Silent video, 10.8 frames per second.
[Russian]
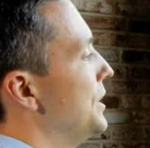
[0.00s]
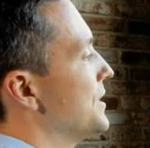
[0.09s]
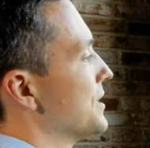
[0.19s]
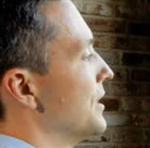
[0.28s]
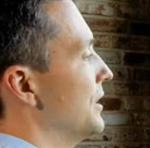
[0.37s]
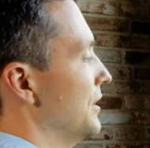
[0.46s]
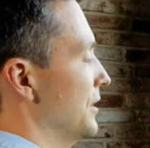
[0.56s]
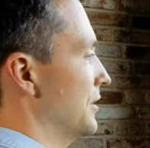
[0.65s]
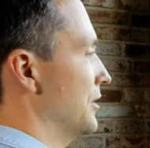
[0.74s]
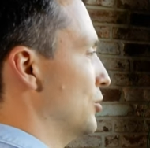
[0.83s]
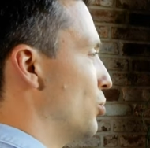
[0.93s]
из
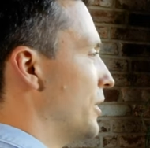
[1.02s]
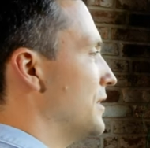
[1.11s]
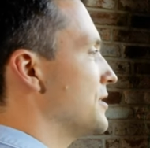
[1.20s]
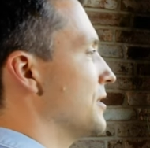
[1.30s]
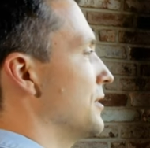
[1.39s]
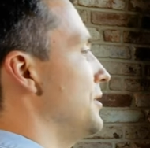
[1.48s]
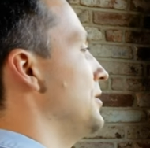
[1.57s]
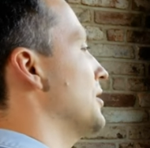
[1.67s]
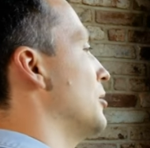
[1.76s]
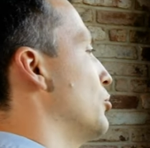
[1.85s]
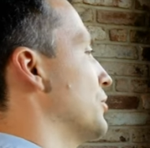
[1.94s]
конкуренции и
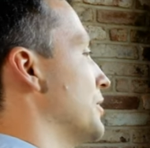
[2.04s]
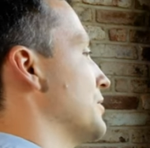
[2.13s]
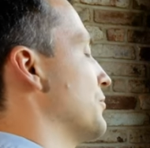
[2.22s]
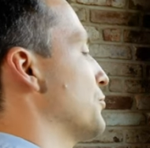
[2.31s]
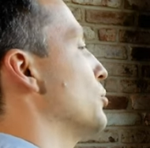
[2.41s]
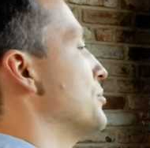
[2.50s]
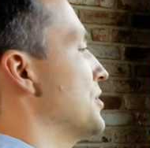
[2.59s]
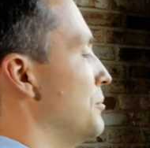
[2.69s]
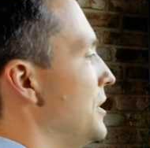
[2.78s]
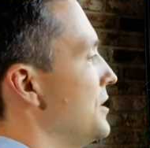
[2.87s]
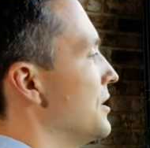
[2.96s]
работать в том
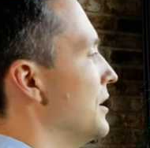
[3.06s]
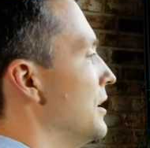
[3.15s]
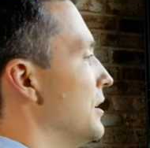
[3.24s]
сегменте,